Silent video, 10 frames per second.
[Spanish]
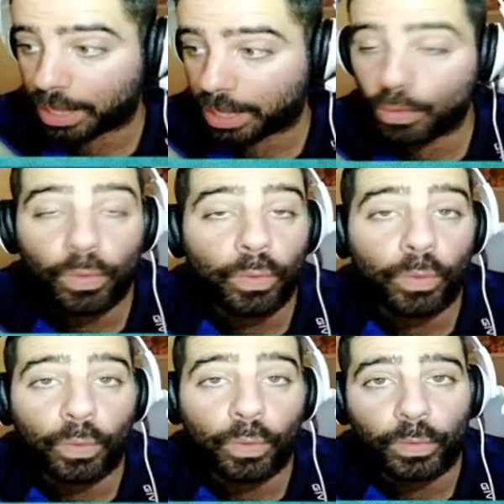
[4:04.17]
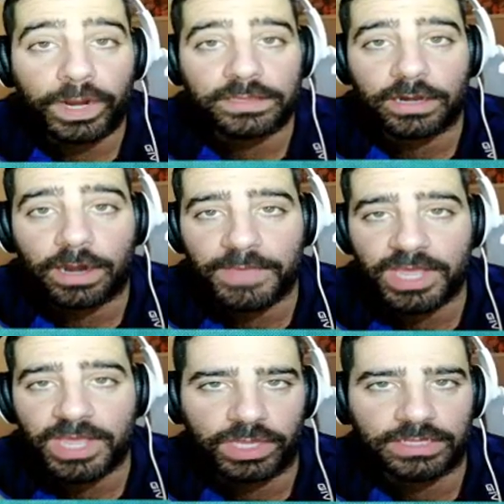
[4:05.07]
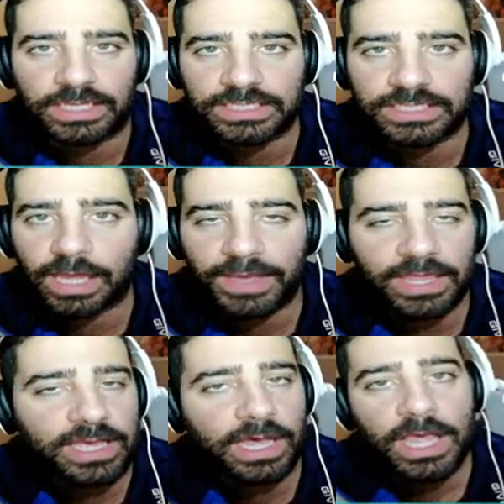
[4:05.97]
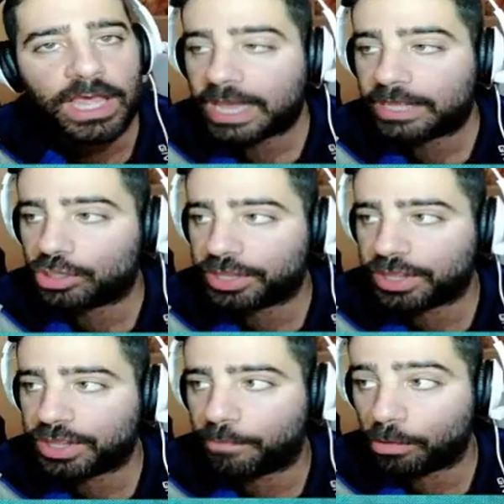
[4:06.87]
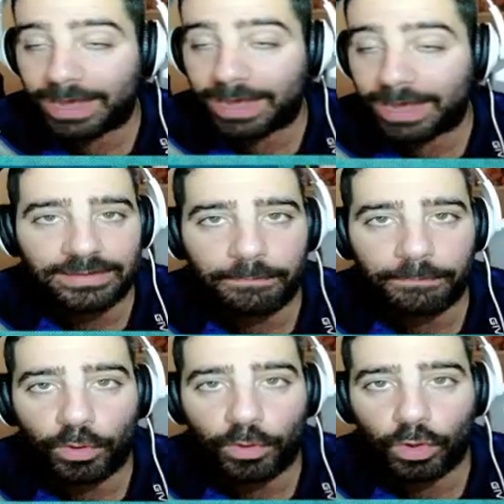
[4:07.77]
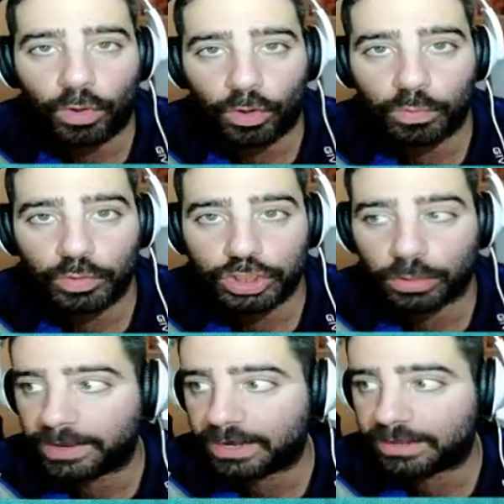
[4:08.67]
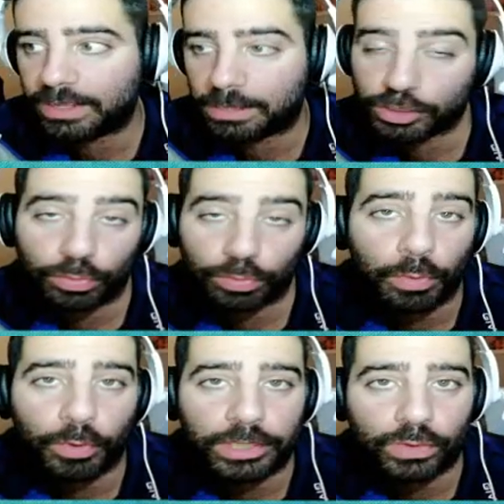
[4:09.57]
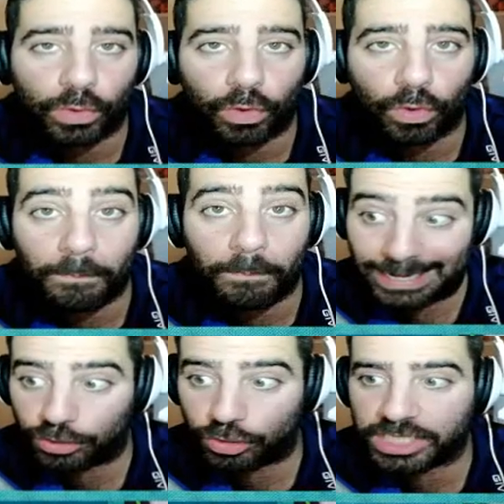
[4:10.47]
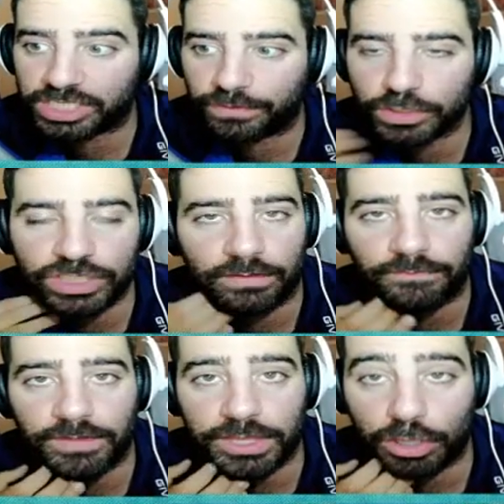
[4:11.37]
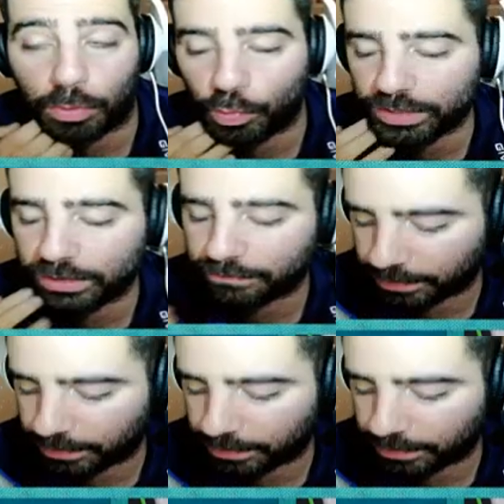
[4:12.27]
Es un entrenamiento de intensidad media, entonces pues no va a gastar tampoco muchos verdes y va a subir un poquito más lento que si fuese difícil o muy